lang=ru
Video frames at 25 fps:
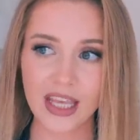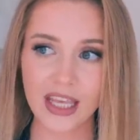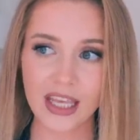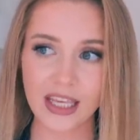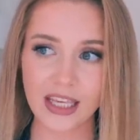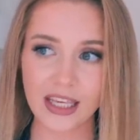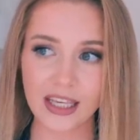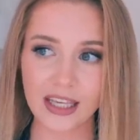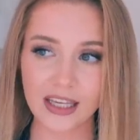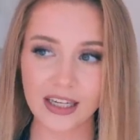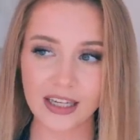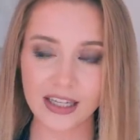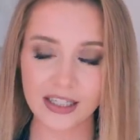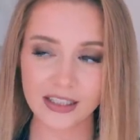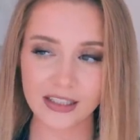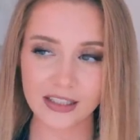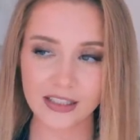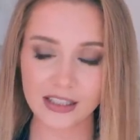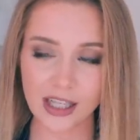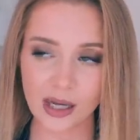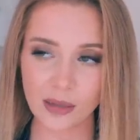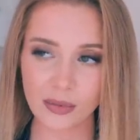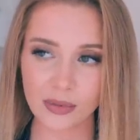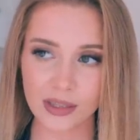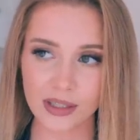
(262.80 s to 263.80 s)
И эти
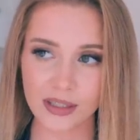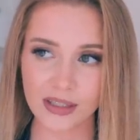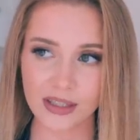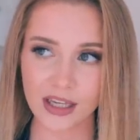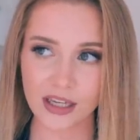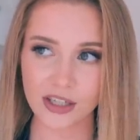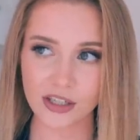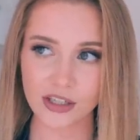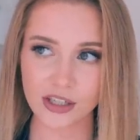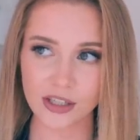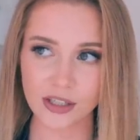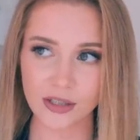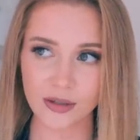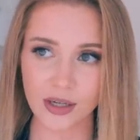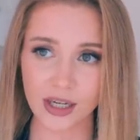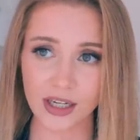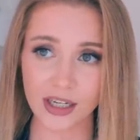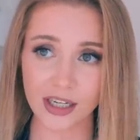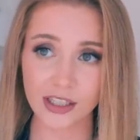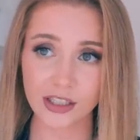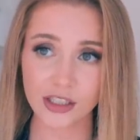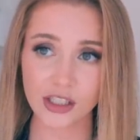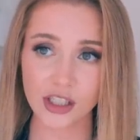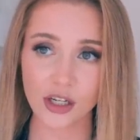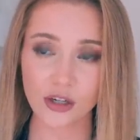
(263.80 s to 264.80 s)
тапки также
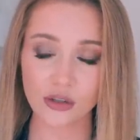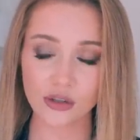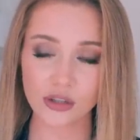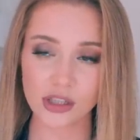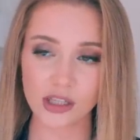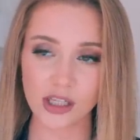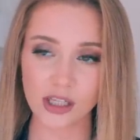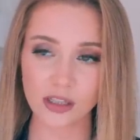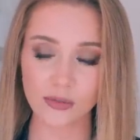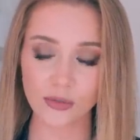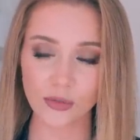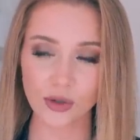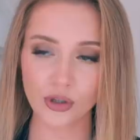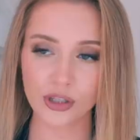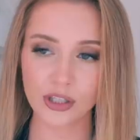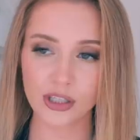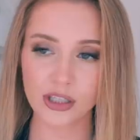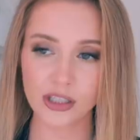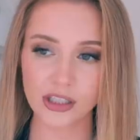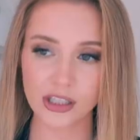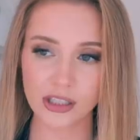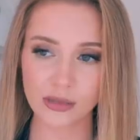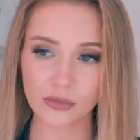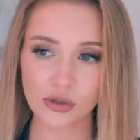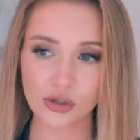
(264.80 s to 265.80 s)
отличаются от
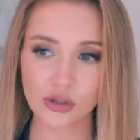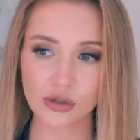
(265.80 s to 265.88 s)
многих тем,